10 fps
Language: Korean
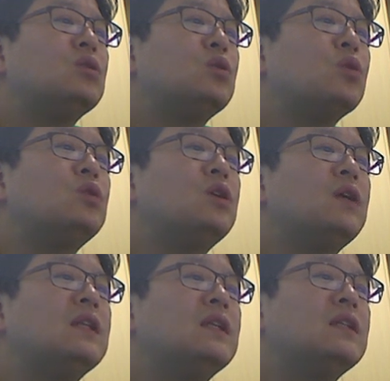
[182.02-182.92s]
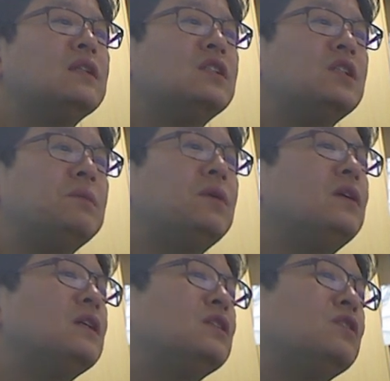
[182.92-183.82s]
조절이 안 되는
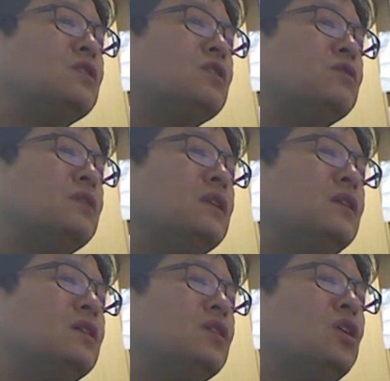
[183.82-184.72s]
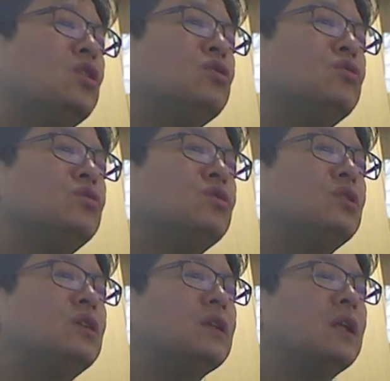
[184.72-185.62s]
지병이 있을 경우에는
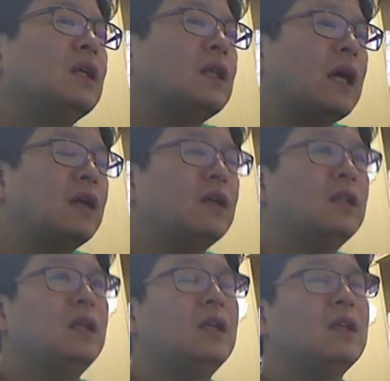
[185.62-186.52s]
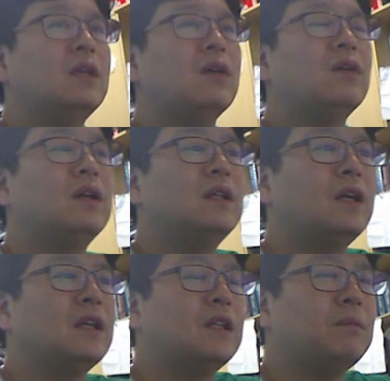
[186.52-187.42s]
수술은 당연히
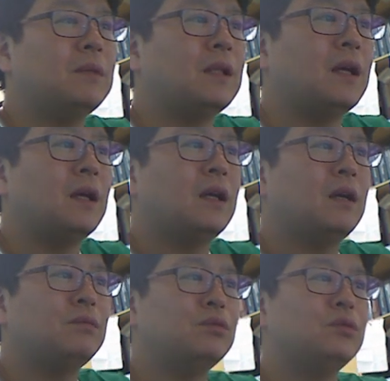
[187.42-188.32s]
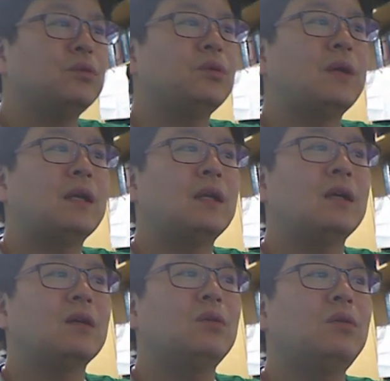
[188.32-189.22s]
연기되게 됩니다. 부종도
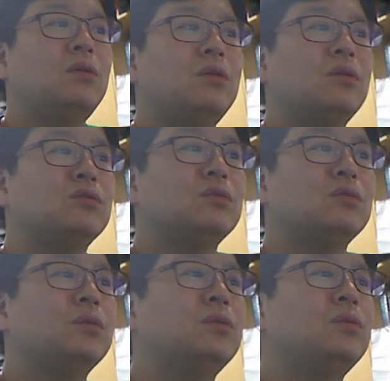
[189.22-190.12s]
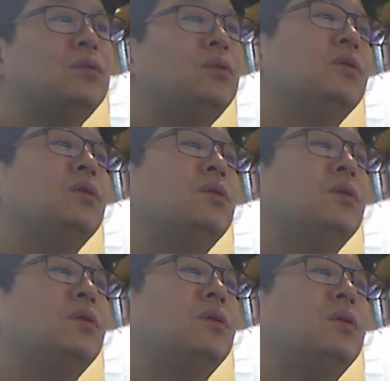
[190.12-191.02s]
가라앉고 수포도
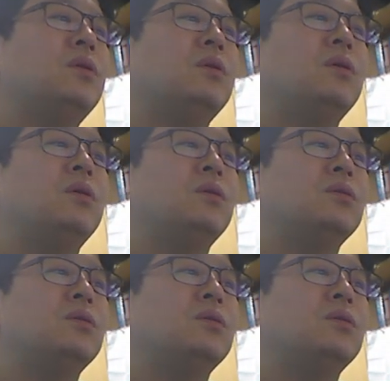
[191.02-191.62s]
어,